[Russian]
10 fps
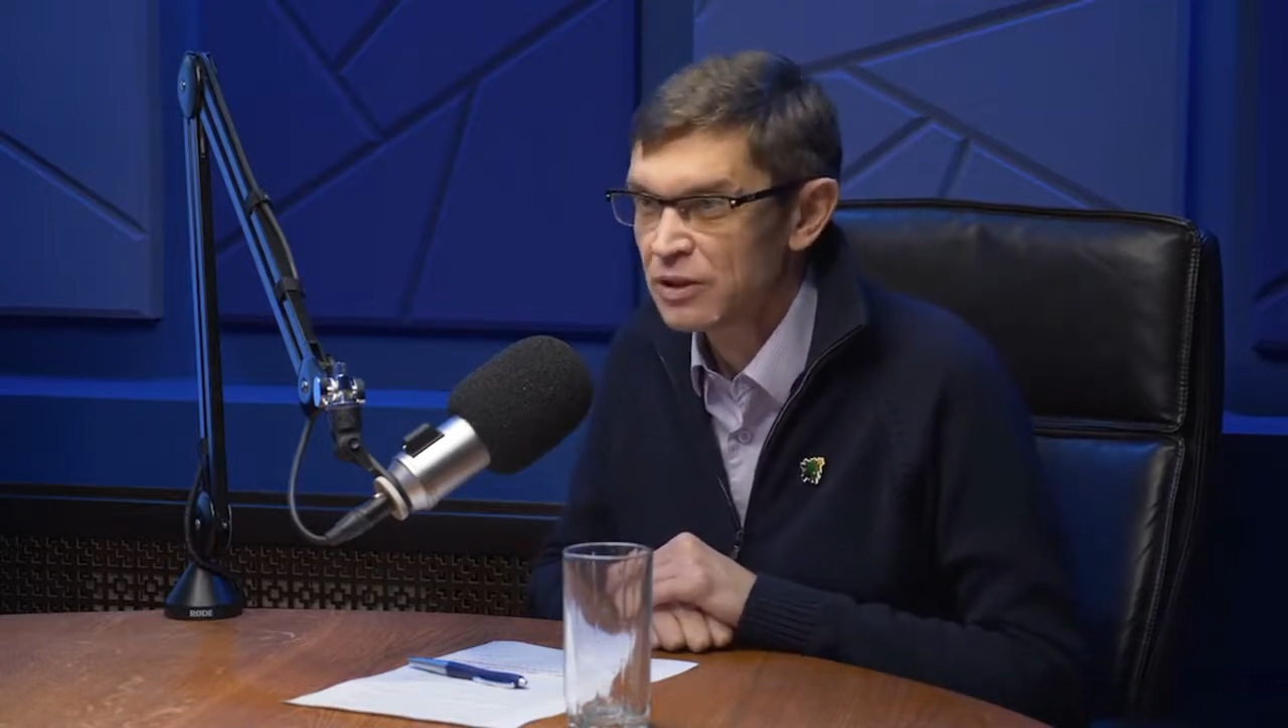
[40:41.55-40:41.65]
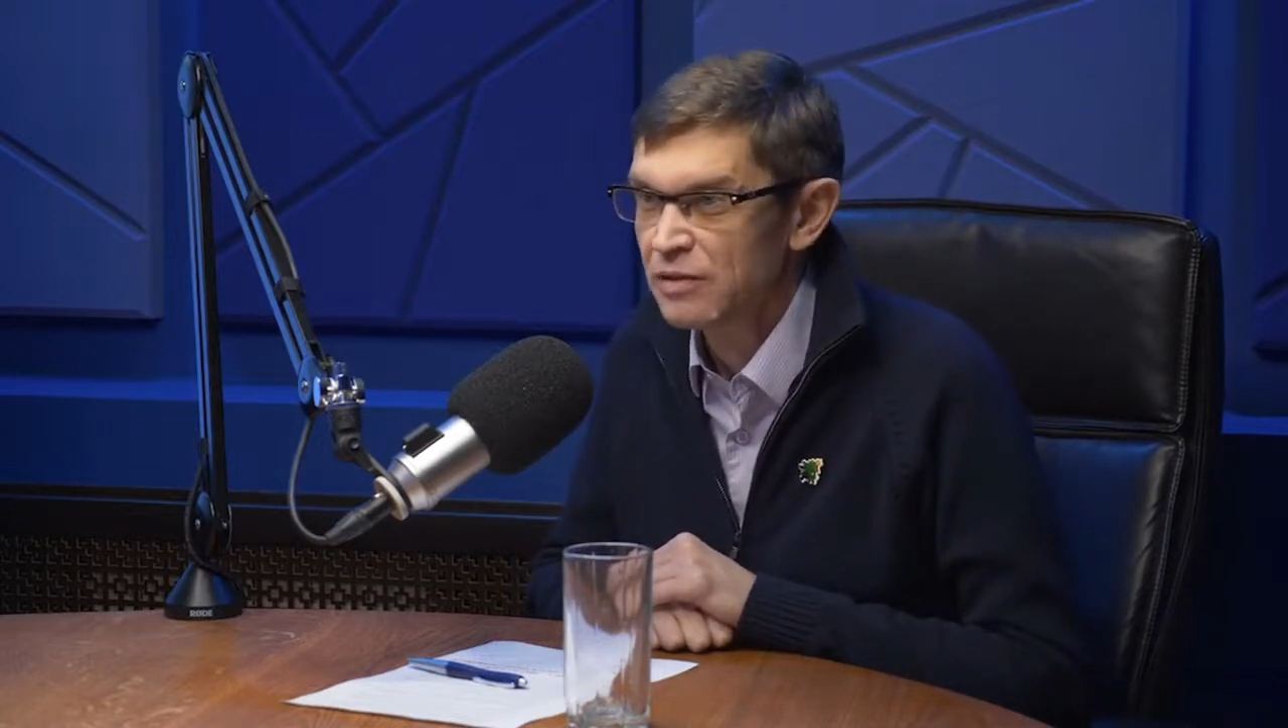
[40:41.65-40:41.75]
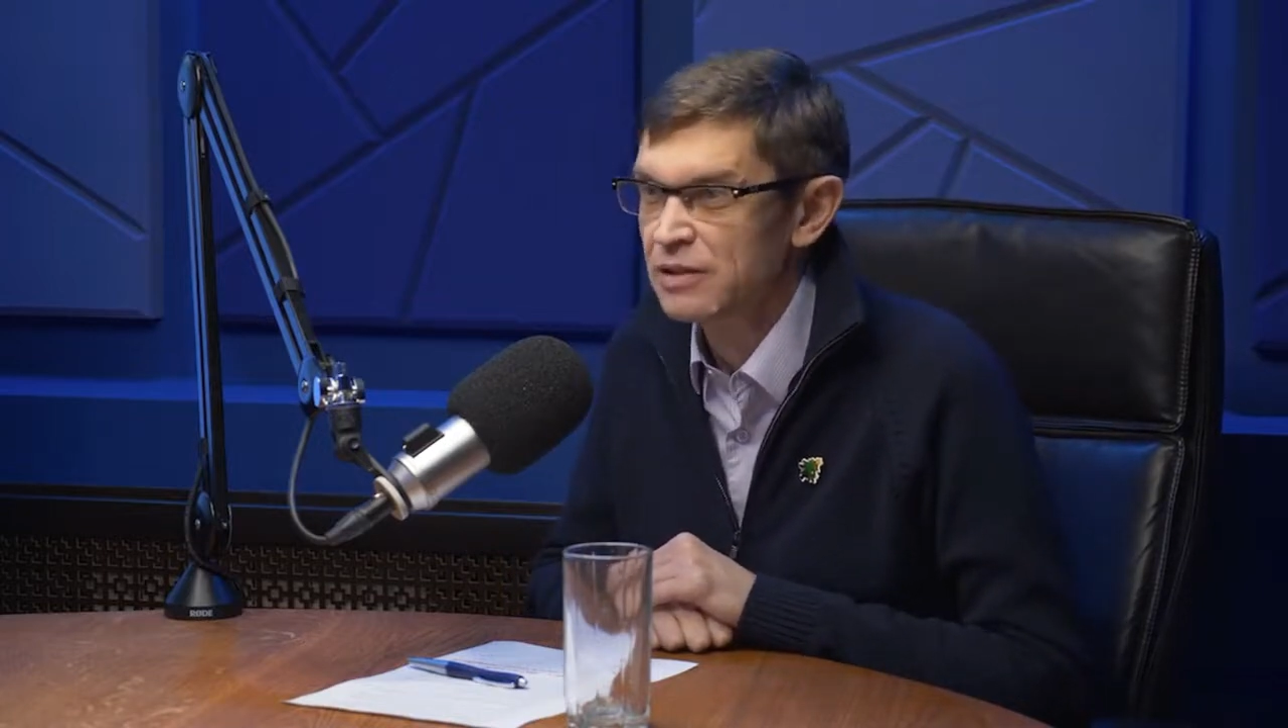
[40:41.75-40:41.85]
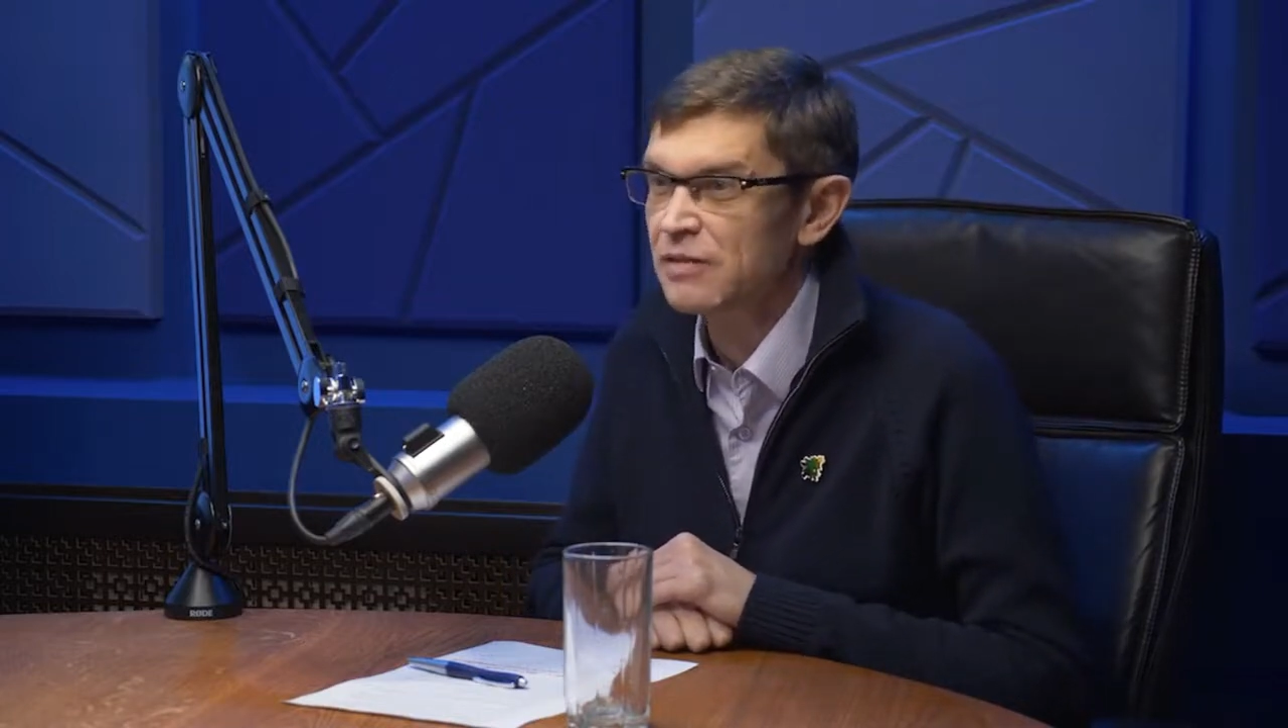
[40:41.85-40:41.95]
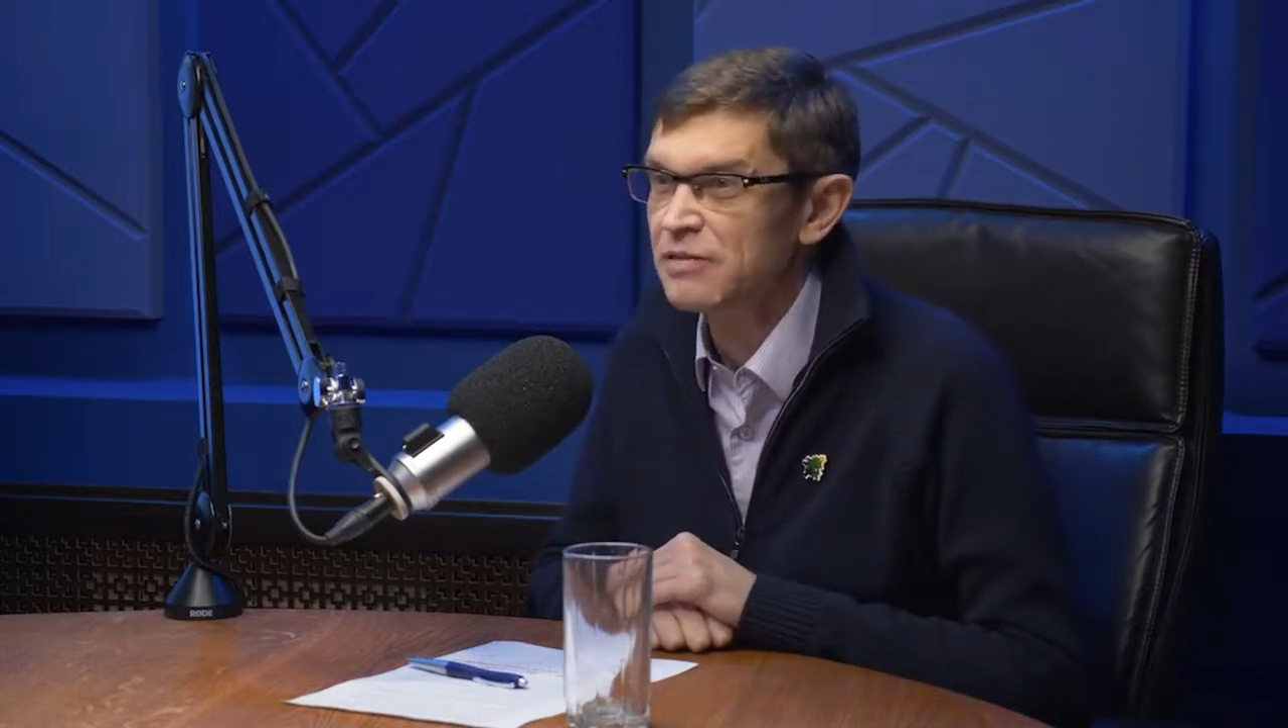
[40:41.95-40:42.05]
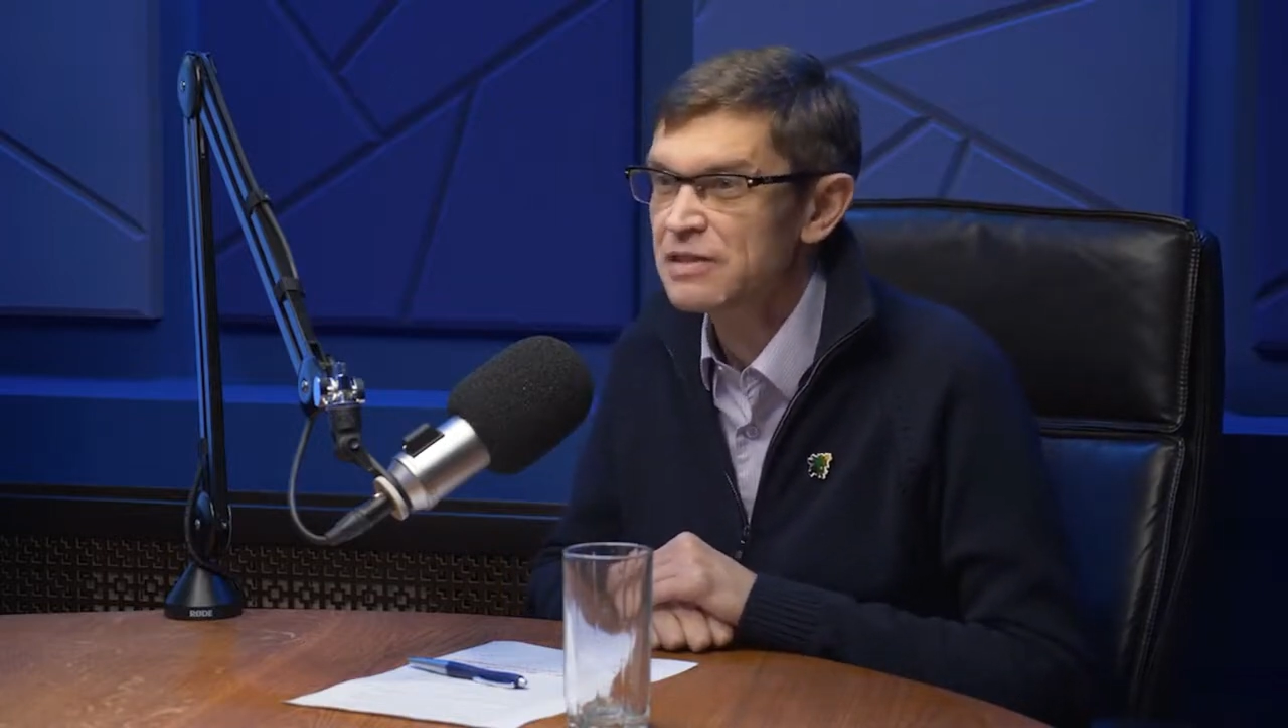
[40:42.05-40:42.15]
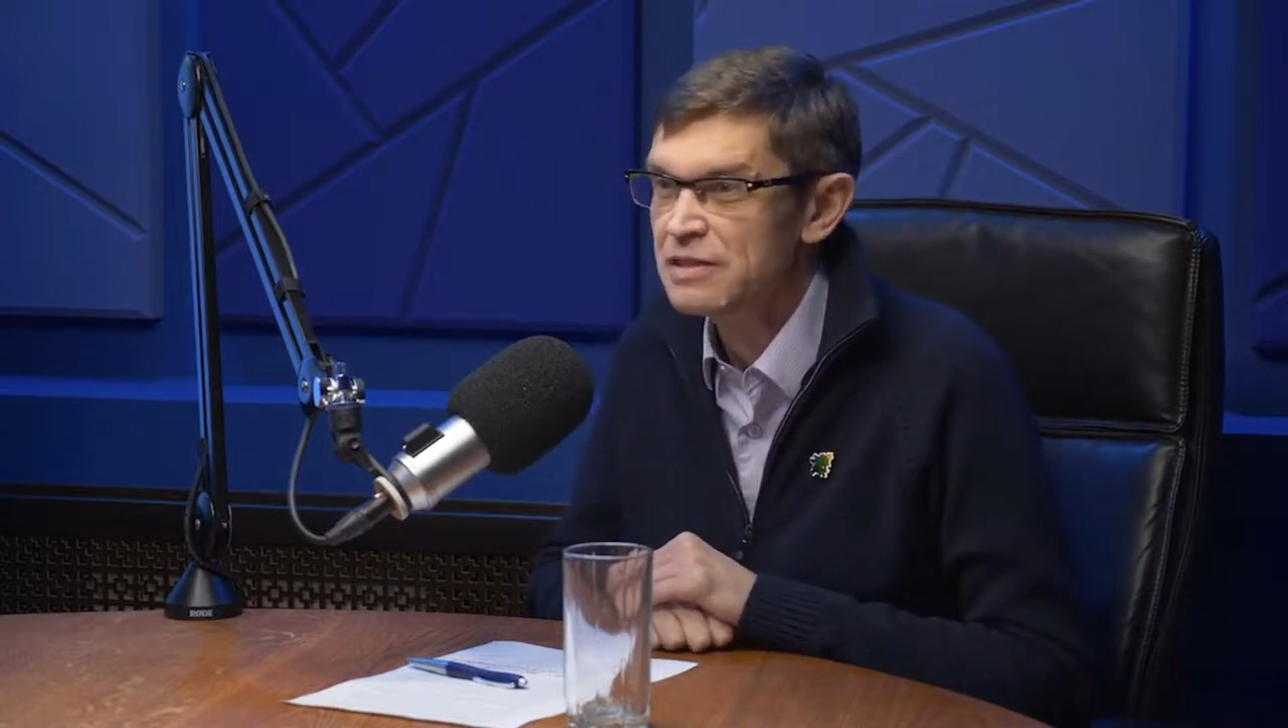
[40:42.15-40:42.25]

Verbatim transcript: у них там в